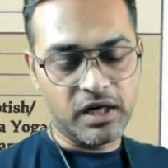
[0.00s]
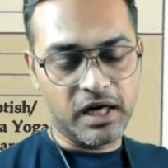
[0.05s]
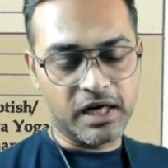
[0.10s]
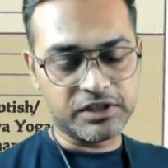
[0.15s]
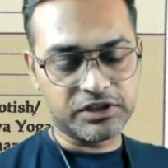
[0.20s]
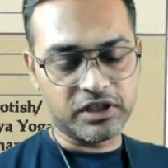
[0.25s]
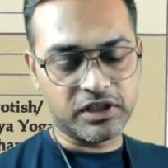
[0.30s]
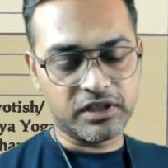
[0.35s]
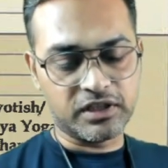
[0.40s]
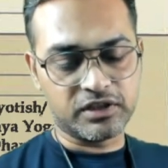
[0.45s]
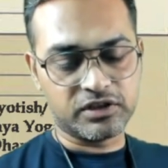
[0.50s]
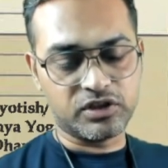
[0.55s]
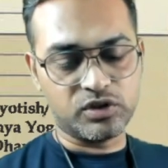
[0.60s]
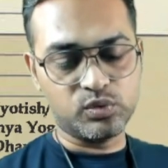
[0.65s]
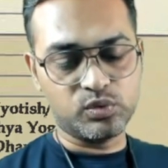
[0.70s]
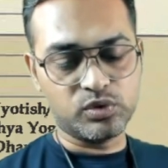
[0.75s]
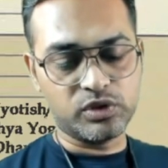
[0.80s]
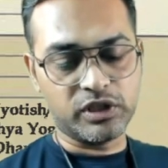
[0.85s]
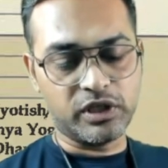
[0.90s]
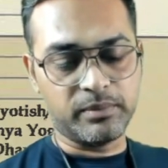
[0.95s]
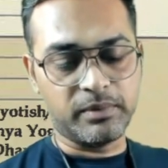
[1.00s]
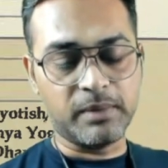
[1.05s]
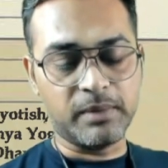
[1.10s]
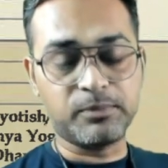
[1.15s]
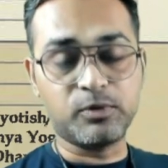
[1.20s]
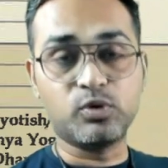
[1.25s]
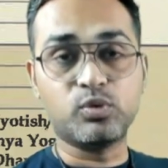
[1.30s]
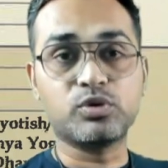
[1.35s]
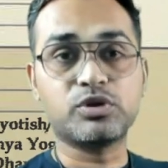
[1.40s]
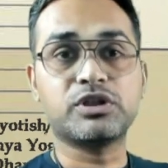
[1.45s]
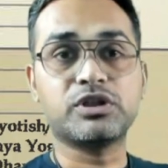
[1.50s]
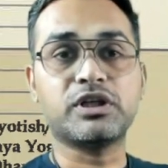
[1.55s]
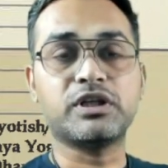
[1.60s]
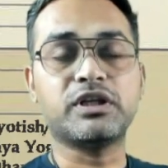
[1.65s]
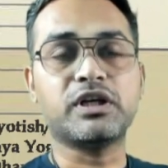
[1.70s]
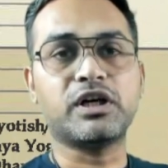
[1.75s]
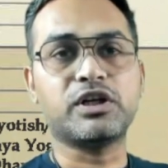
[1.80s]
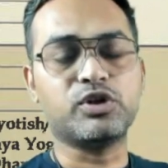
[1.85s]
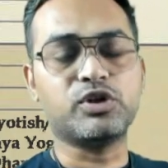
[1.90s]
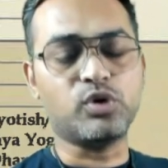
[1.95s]
आशा करता हूं कि अब आप लोगों की
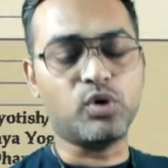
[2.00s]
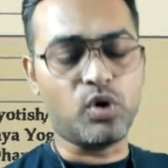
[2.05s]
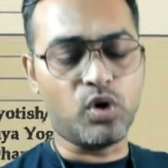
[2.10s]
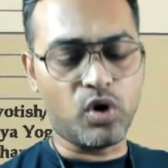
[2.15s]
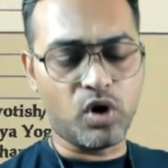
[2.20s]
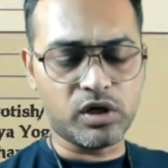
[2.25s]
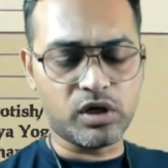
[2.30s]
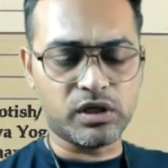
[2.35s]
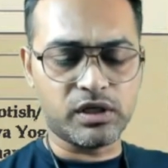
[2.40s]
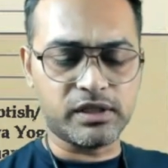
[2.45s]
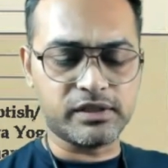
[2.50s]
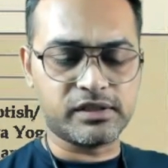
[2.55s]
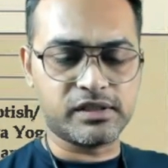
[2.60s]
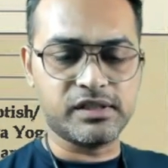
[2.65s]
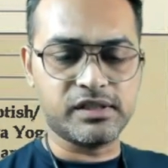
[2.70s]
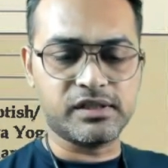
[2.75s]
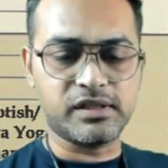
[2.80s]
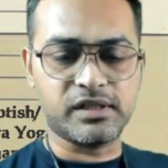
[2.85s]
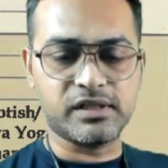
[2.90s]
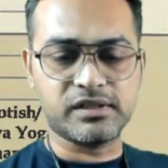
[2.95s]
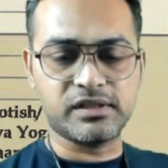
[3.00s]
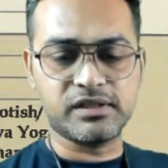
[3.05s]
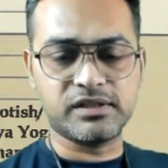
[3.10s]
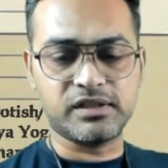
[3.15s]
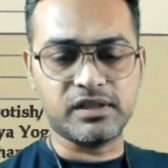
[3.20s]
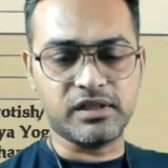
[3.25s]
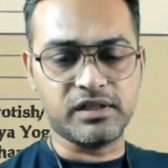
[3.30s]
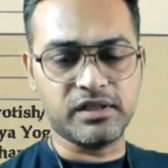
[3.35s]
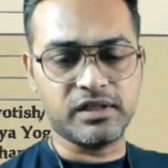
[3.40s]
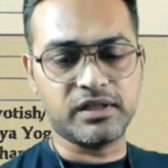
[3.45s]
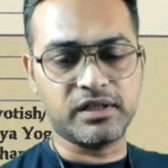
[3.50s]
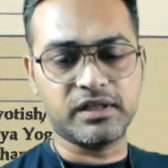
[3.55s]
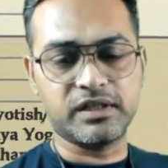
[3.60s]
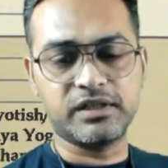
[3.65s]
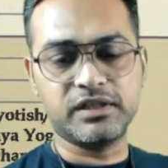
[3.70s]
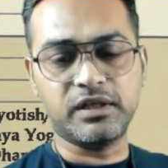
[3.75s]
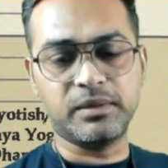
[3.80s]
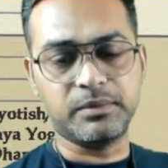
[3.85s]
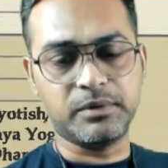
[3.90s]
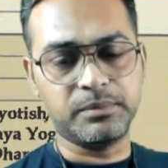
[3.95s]
तैयारी और अच्छी तरह से चलने
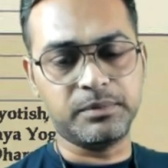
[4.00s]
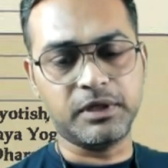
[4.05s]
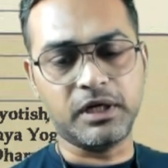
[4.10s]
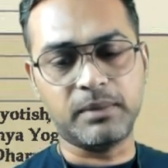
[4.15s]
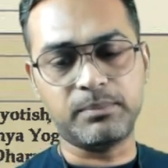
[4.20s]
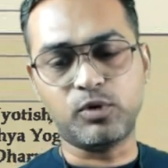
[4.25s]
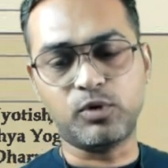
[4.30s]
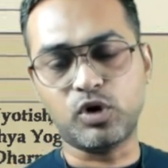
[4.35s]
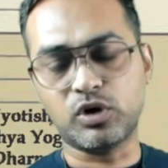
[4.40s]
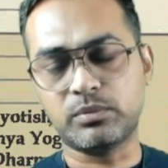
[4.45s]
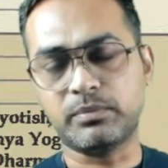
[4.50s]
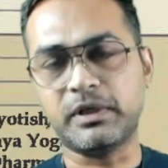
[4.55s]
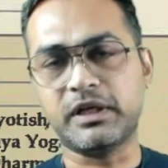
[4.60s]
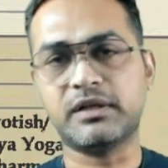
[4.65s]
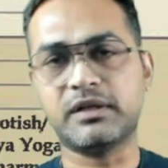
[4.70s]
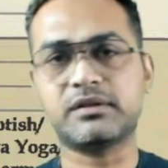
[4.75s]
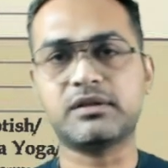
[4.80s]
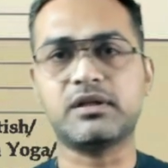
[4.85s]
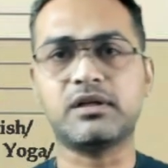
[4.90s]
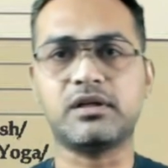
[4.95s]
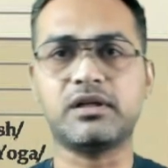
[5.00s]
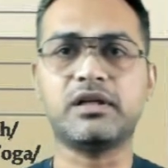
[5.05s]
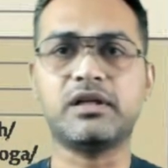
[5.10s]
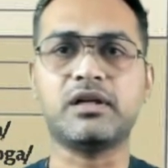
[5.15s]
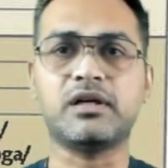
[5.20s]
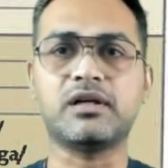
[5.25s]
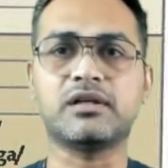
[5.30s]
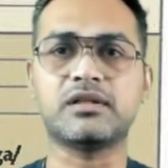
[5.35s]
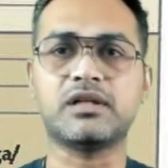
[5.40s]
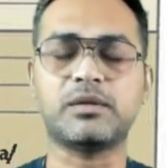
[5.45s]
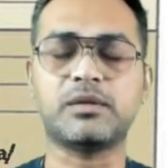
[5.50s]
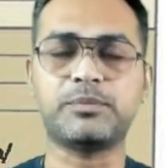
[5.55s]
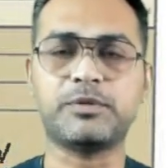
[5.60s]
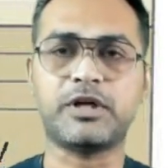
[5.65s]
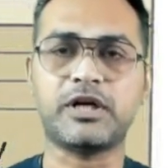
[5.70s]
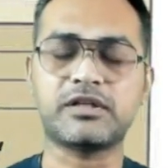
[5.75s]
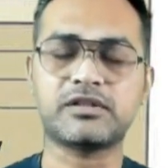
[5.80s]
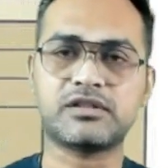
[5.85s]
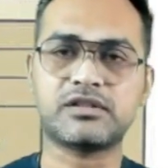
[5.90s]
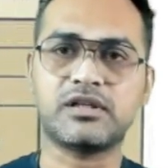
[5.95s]
लगेगी अभी भी आप बहुत मेहनत कर रहे हैं लगातार
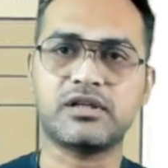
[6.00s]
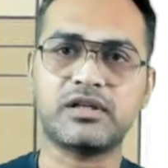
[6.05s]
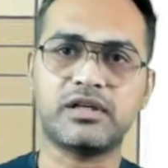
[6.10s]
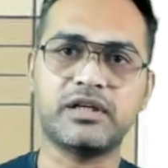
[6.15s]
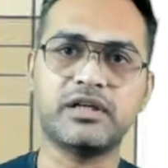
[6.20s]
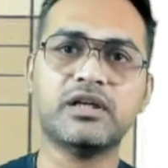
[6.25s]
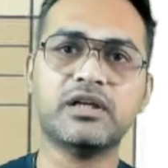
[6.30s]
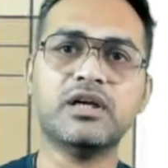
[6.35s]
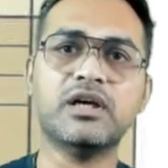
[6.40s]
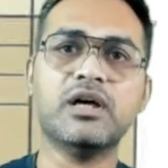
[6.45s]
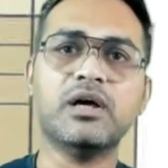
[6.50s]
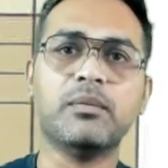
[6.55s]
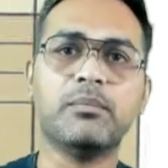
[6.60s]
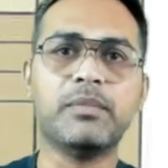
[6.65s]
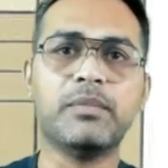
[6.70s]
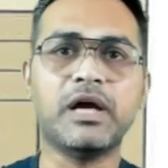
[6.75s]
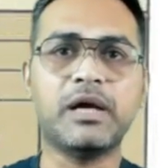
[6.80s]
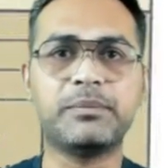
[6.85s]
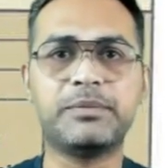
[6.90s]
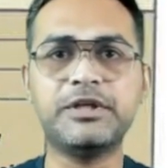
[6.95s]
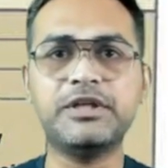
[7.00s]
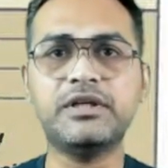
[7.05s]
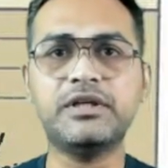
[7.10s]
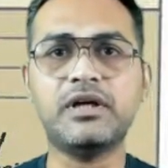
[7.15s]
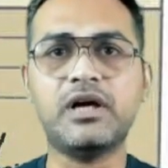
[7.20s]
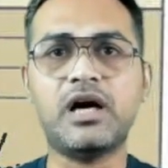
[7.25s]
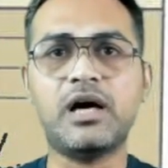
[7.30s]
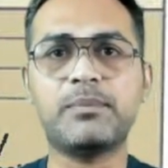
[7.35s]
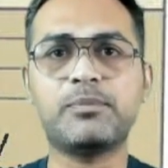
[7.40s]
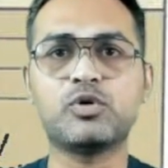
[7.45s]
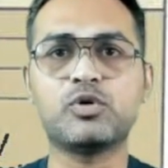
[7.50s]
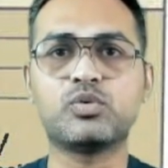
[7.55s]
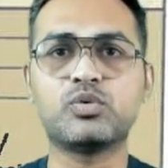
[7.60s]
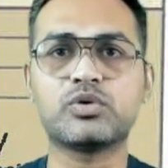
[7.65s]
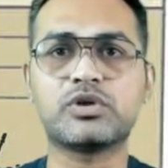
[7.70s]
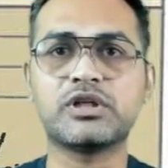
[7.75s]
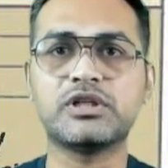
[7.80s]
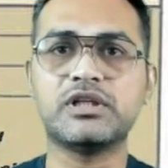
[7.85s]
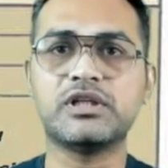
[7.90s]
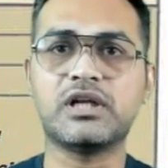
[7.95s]
प्रयास कर रहे हैं मैं भी आप
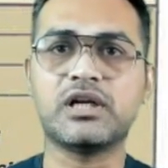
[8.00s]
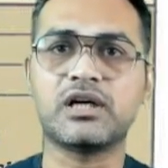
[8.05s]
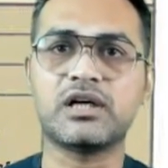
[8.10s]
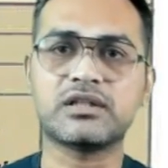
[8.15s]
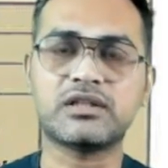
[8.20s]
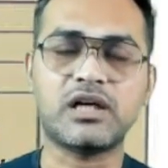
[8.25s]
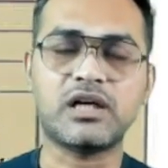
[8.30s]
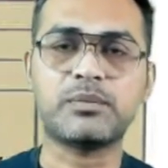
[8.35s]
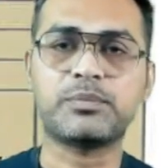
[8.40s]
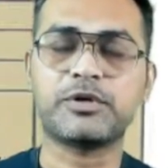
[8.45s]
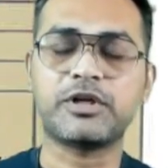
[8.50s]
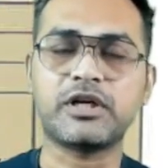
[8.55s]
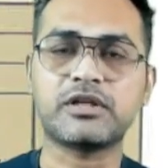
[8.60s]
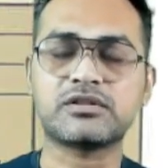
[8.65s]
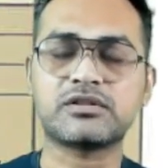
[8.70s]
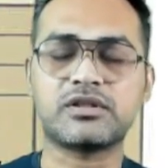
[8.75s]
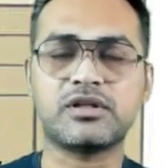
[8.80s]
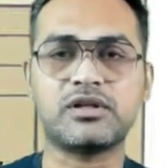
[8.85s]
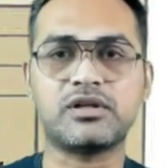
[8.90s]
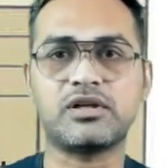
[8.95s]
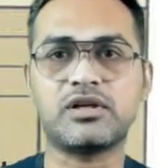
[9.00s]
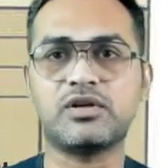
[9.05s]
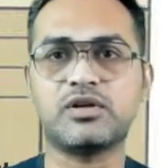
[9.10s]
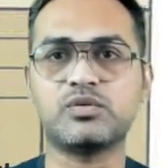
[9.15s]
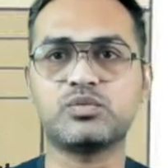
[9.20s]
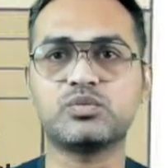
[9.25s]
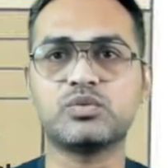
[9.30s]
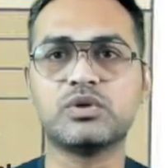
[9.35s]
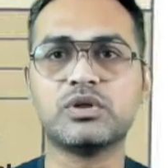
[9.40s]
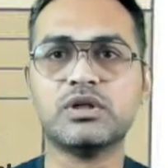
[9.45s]
लोगों के लिए लगातार प्रयास कर रहा हूं